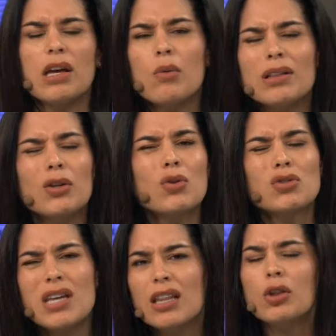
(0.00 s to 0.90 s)
de
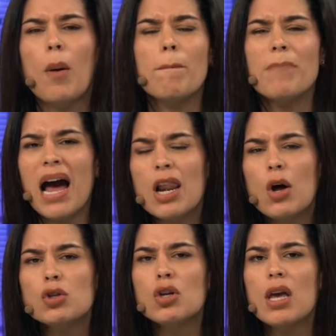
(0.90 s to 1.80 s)
400
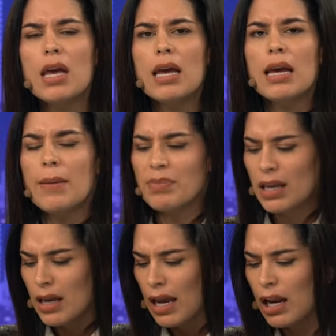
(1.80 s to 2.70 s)
palos.
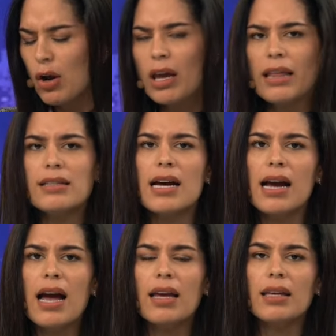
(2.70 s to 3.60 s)
Es lo que dice
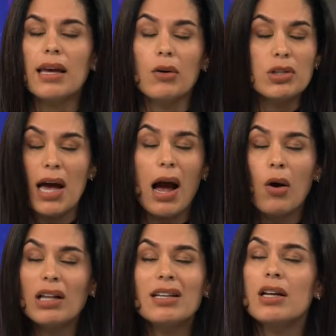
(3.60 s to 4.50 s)
acá, eh, o sea,
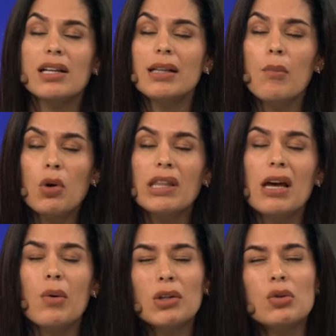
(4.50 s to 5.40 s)
ahora tienen esta multa
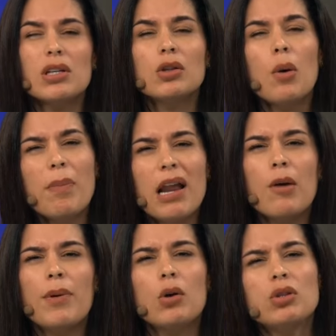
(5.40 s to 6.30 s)
de 400 palos,
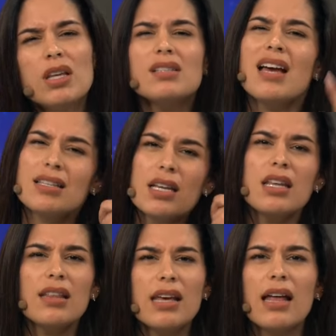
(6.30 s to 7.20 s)
pero ustedes se hacen
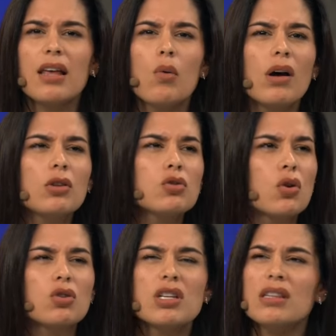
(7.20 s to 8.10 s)
idea de cuántos
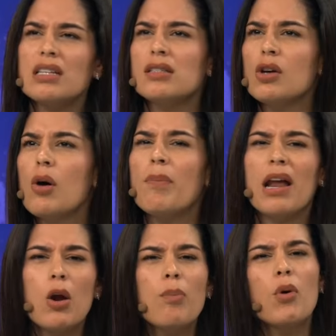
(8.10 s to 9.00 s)
son 85
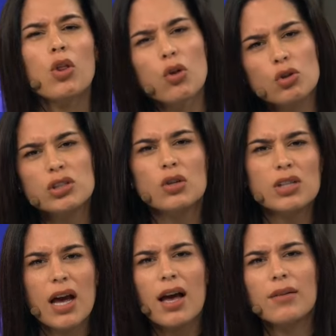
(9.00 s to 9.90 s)
palos por 12, o
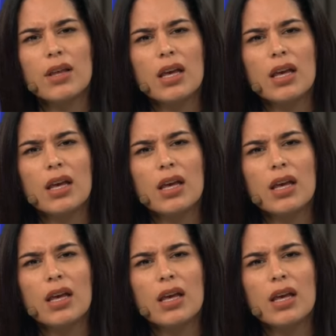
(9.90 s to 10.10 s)
sea,